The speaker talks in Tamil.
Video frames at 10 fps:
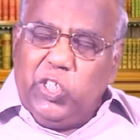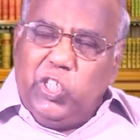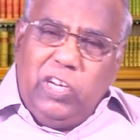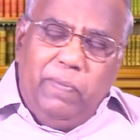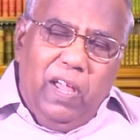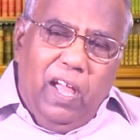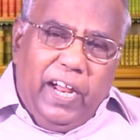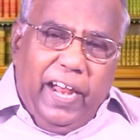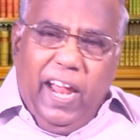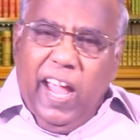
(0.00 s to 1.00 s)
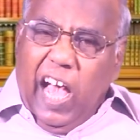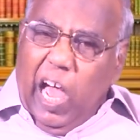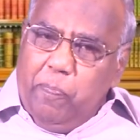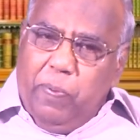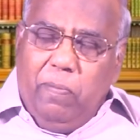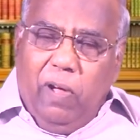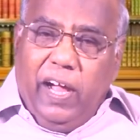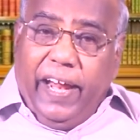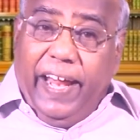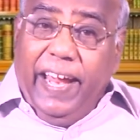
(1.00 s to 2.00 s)
சிறுமையாக
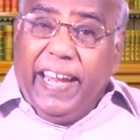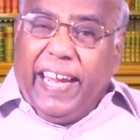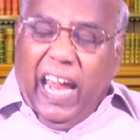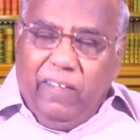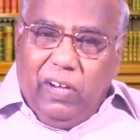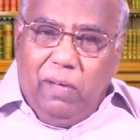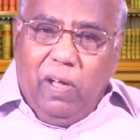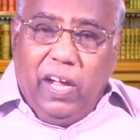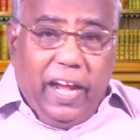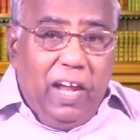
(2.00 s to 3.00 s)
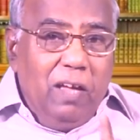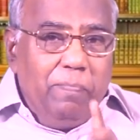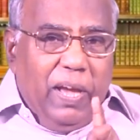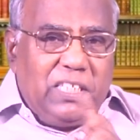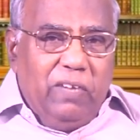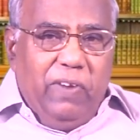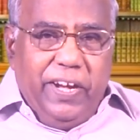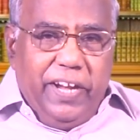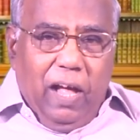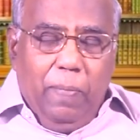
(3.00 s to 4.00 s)
அற்பமாக கேவலமாக பேச
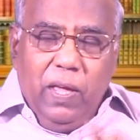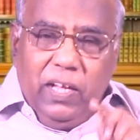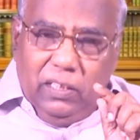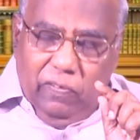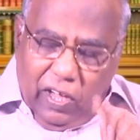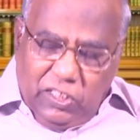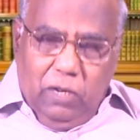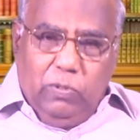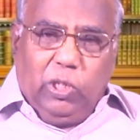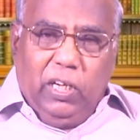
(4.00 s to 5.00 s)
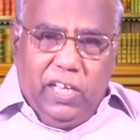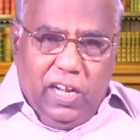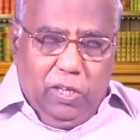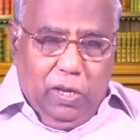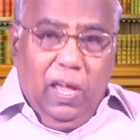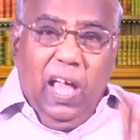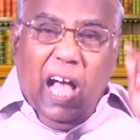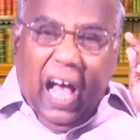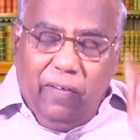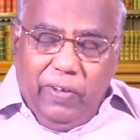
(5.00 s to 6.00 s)
வேண்டாம் இந்த வாசனம் சொல்கிறது
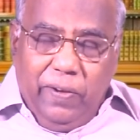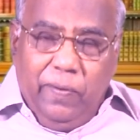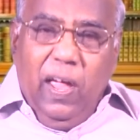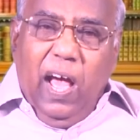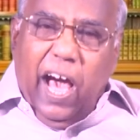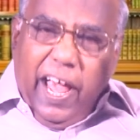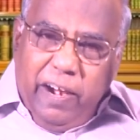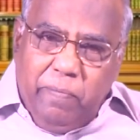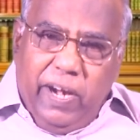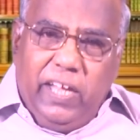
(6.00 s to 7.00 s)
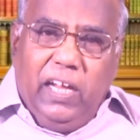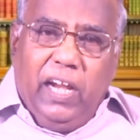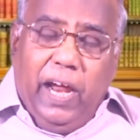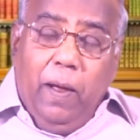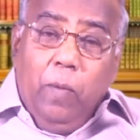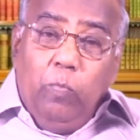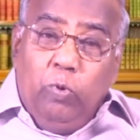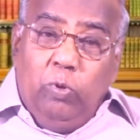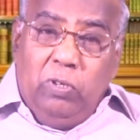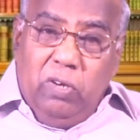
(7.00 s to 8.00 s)
அவன் அரண்மனையிலே
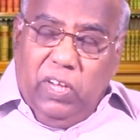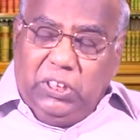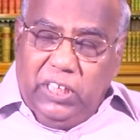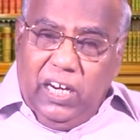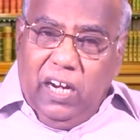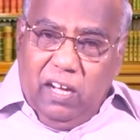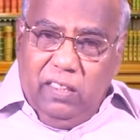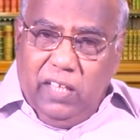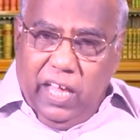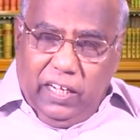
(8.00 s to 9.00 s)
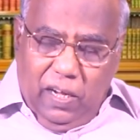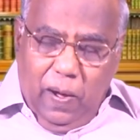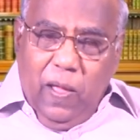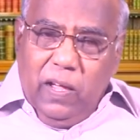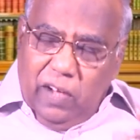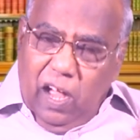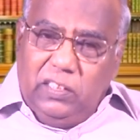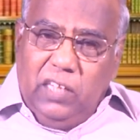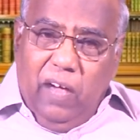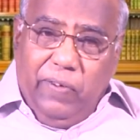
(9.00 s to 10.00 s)
மூன்று வருஷங்கள் இருந்தார்கள்
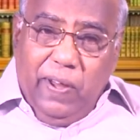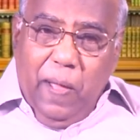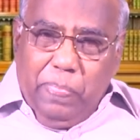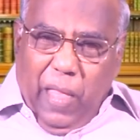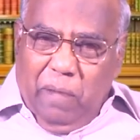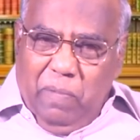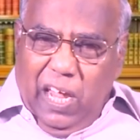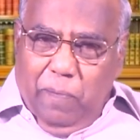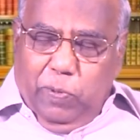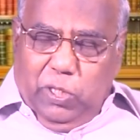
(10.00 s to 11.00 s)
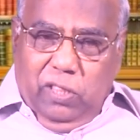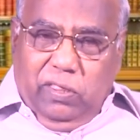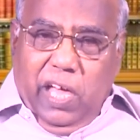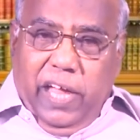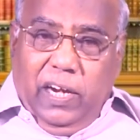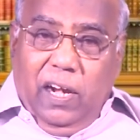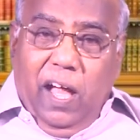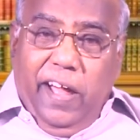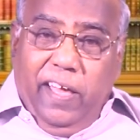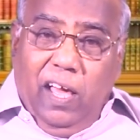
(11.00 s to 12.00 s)
ராஜாவின் நன்மையை புசித்தார்கள்
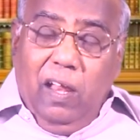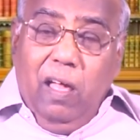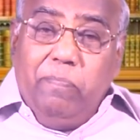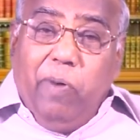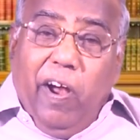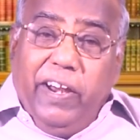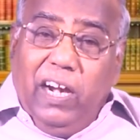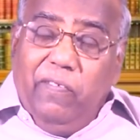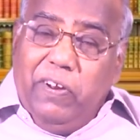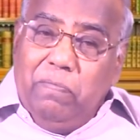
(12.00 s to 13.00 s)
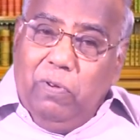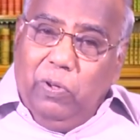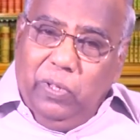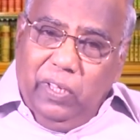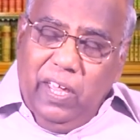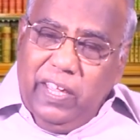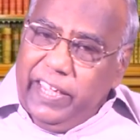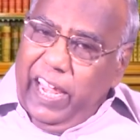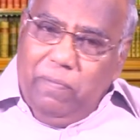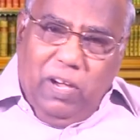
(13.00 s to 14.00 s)
ஆனால் பாடுகள் வரும்போது
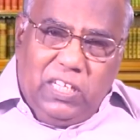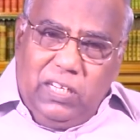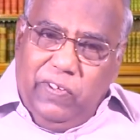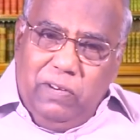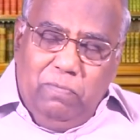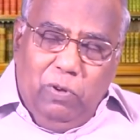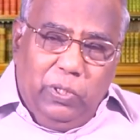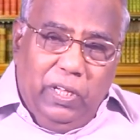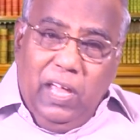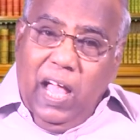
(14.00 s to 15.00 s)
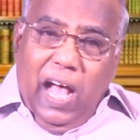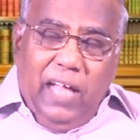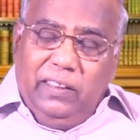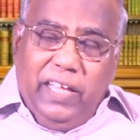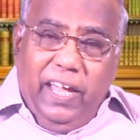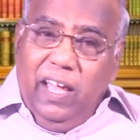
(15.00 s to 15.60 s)
ஏமாற்றம் வரும்போது அந்த